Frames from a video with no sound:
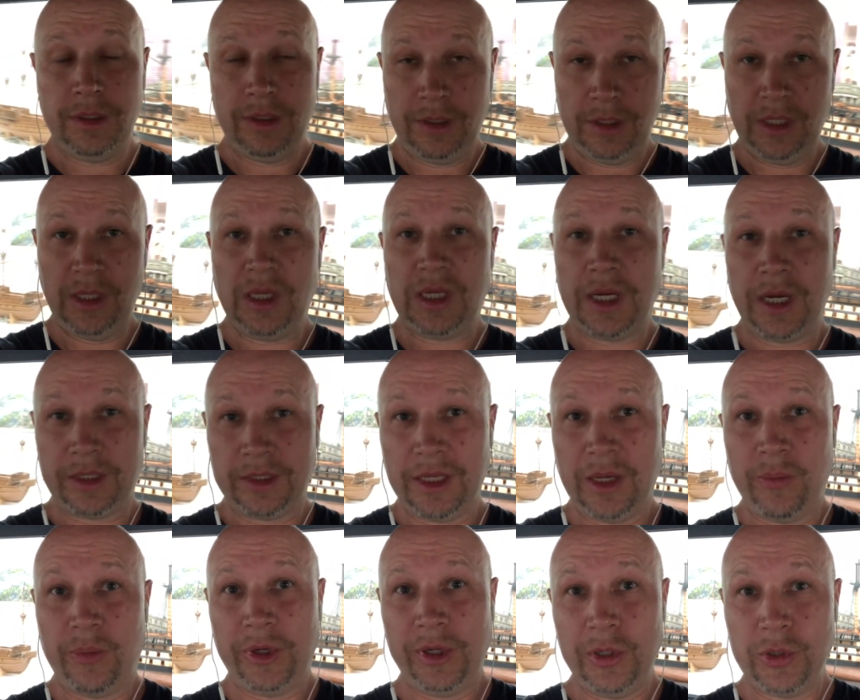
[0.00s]
И когда
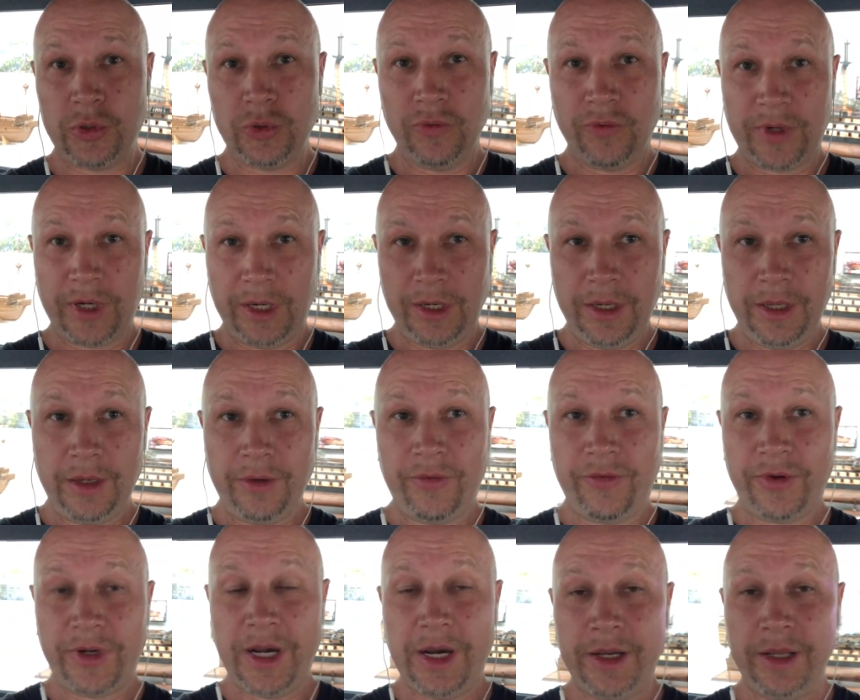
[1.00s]
прилечу в, Коле...
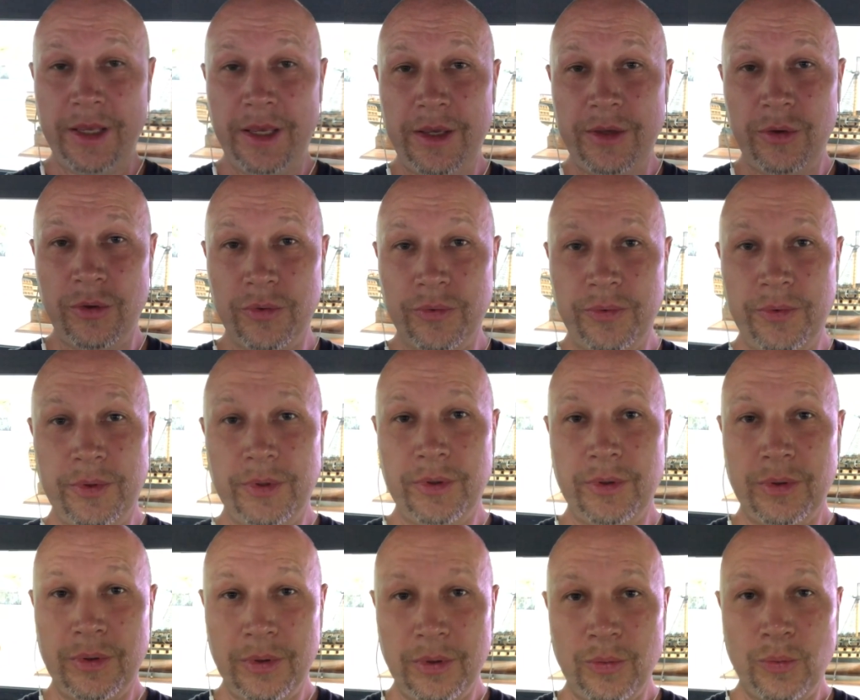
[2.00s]
в Корею,
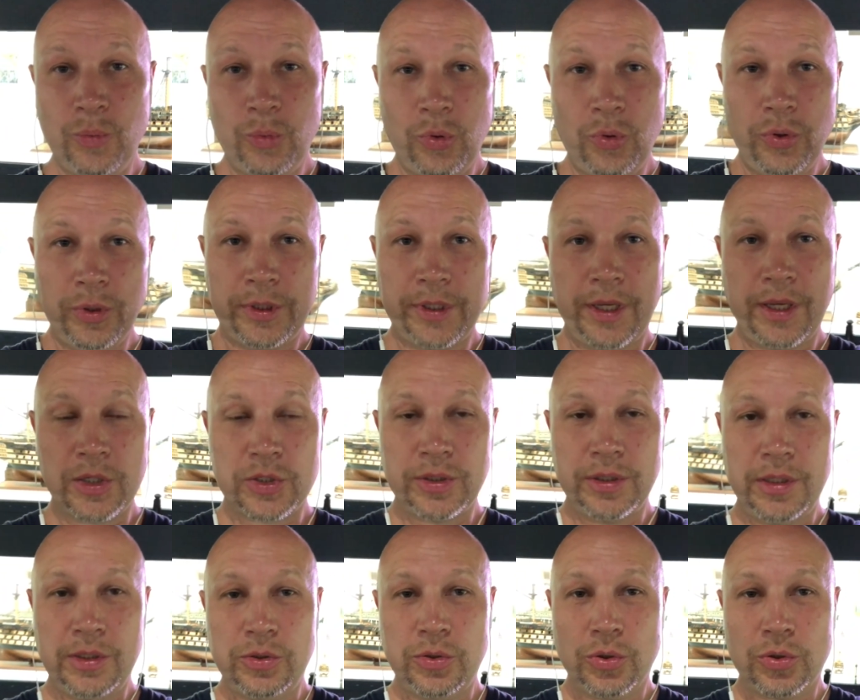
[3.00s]
будет, конечно,
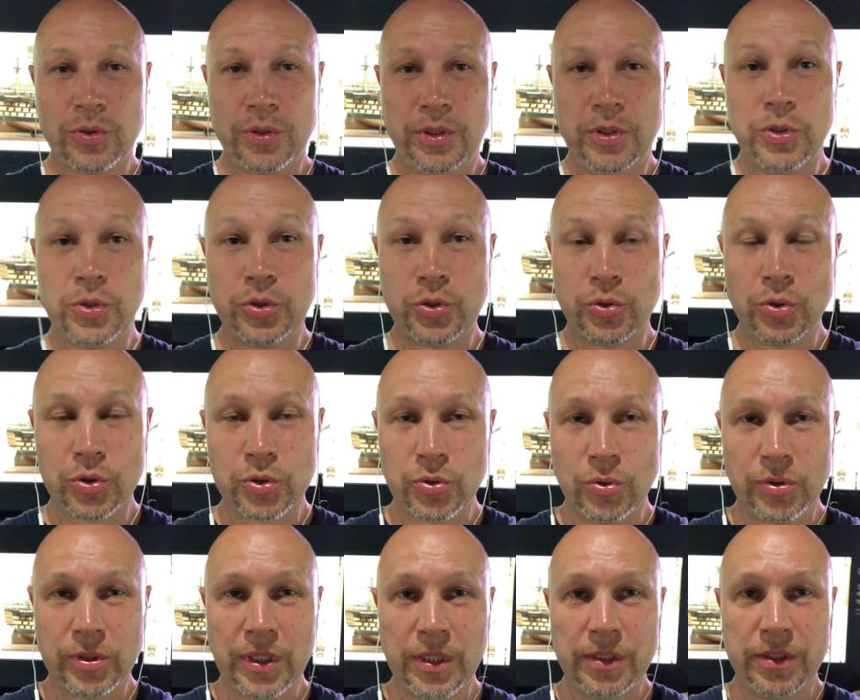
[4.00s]
еще, еще
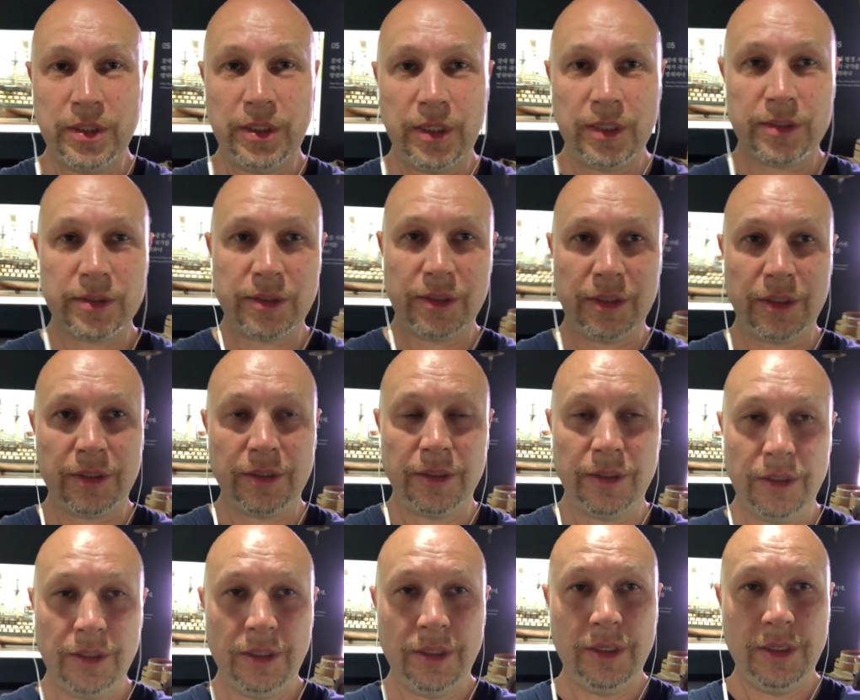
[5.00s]
что-то интересное.
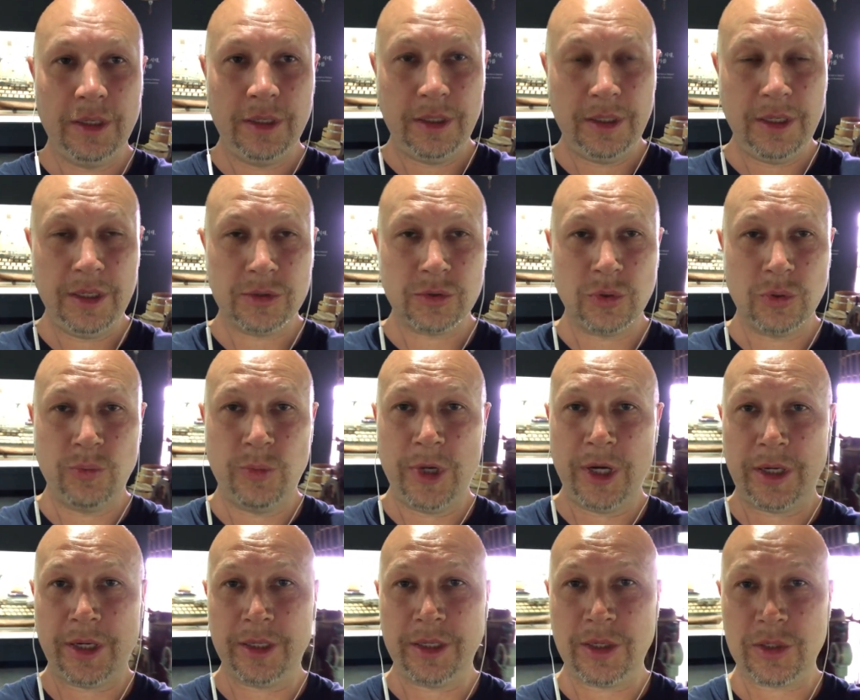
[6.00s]
И судьба,
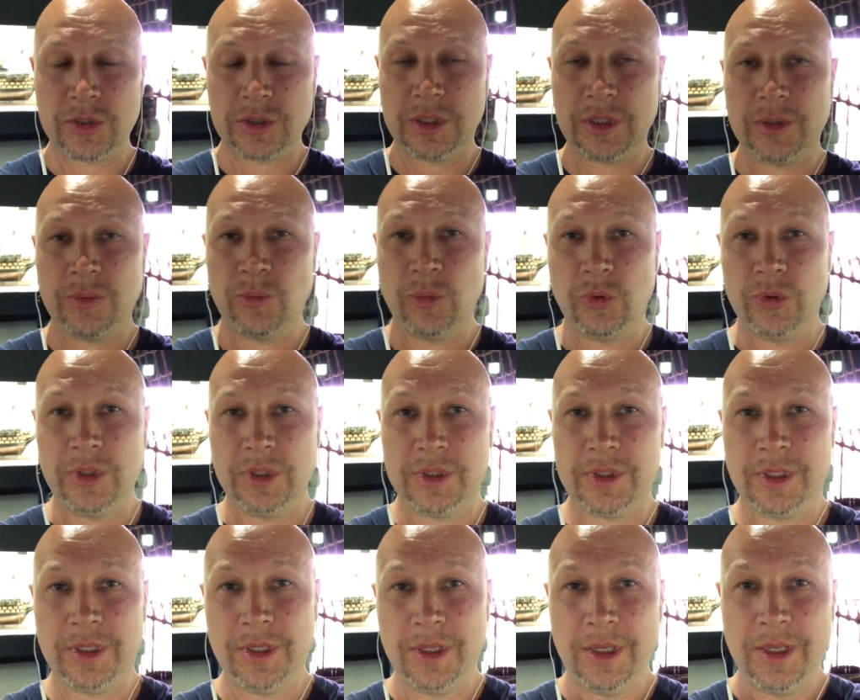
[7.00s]
конечно, будет
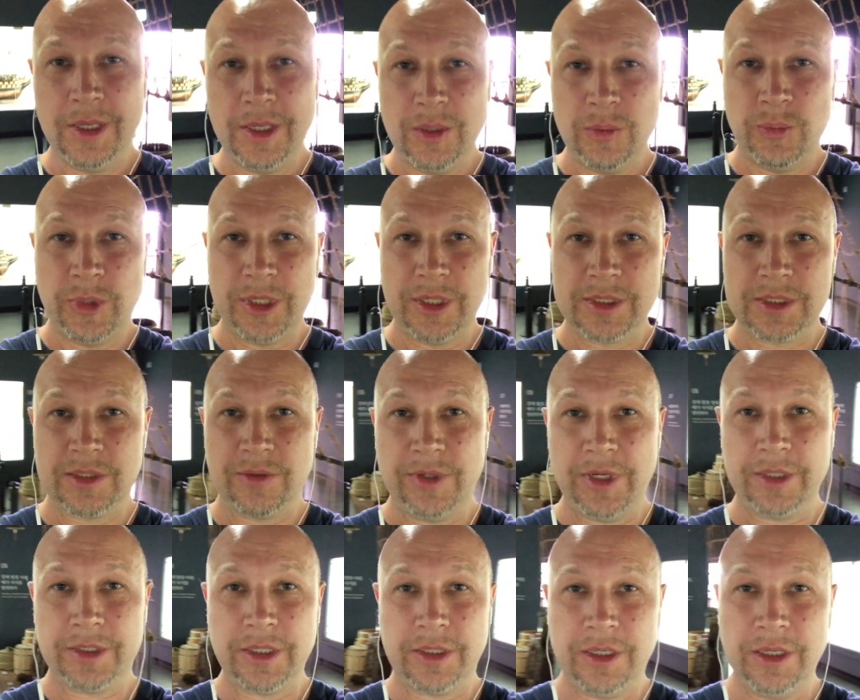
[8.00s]

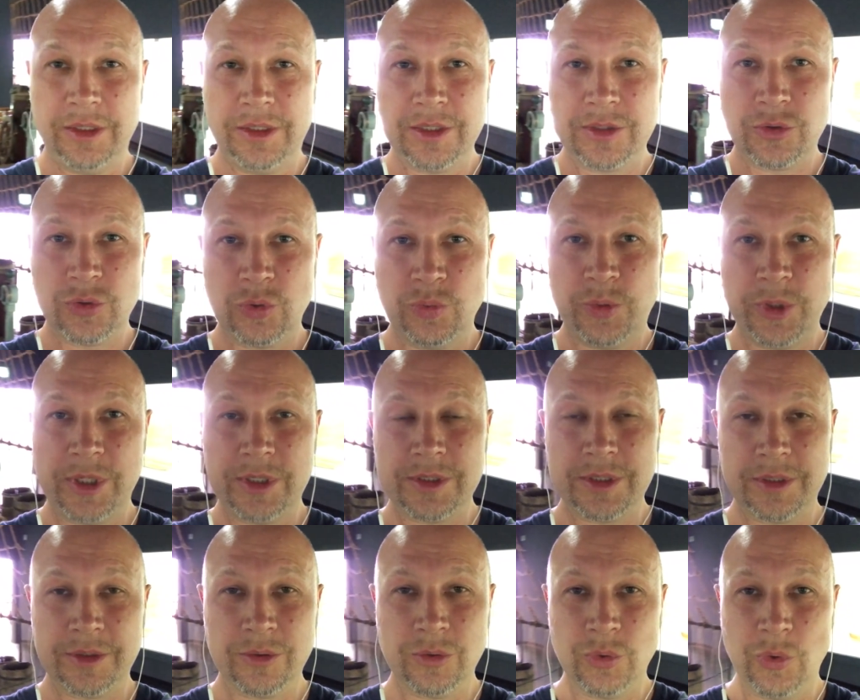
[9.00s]
предоставлять какие-то
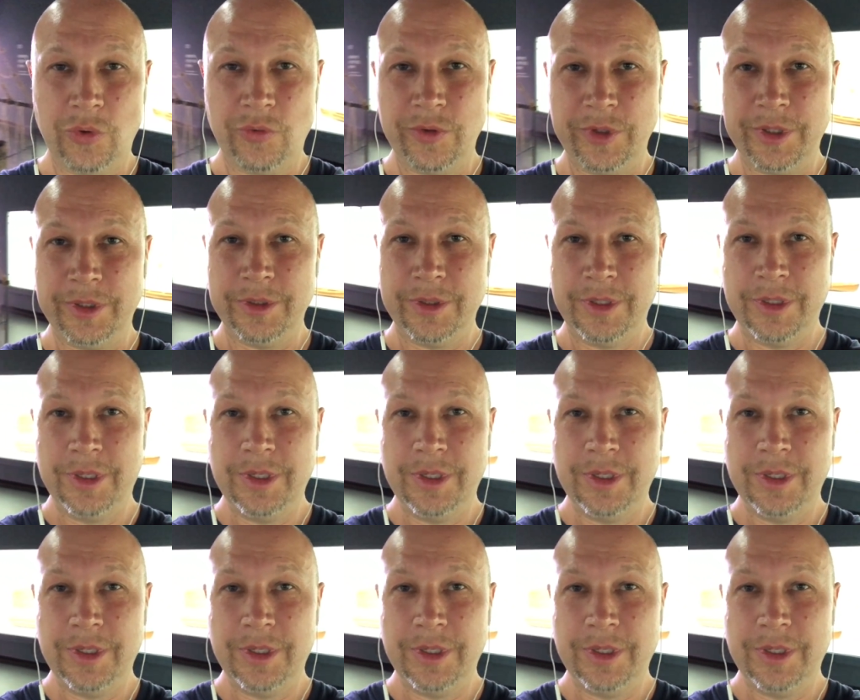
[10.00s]
сюрпризы новые,